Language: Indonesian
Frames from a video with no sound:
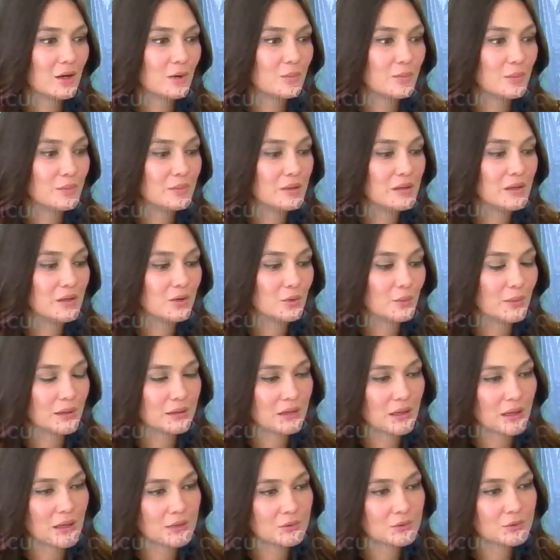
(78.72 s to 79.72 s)
kalau membina rumah
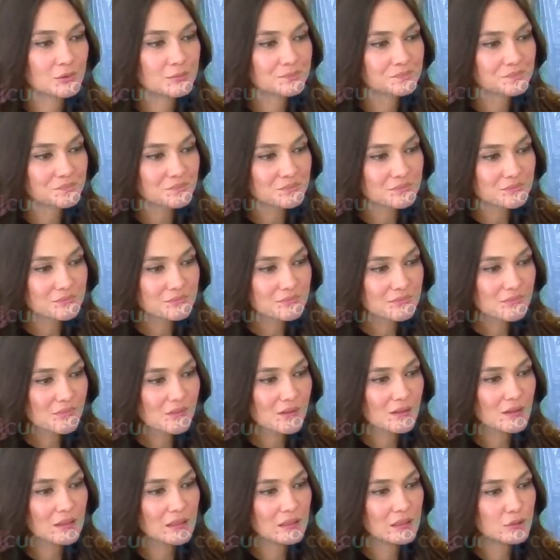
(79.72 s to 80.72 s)
tangga tuh
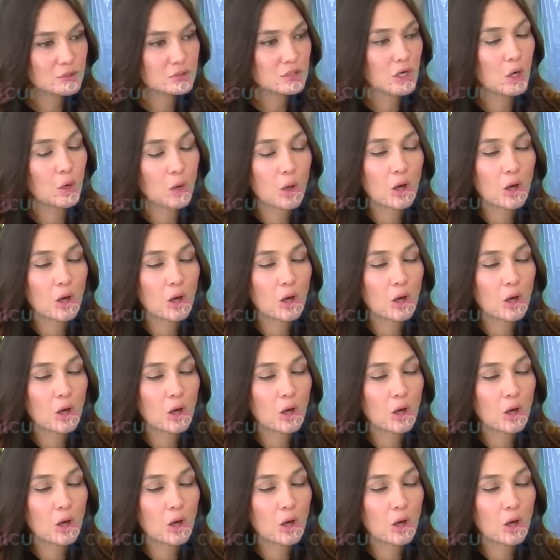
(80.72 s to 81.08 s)
insya